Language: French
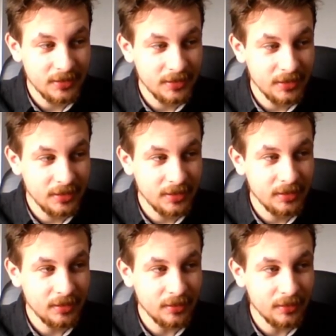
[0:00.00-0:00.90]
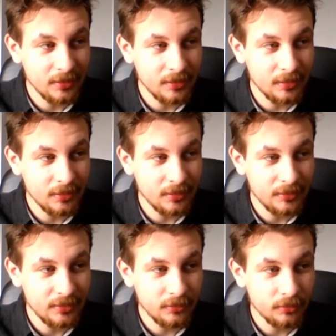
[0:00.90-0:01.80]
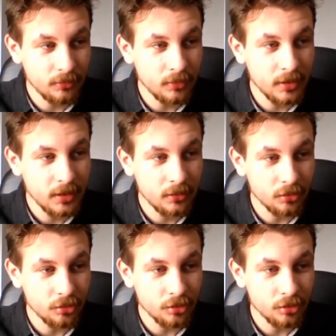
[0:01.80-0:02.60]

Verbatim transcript: si, si vous voulez que je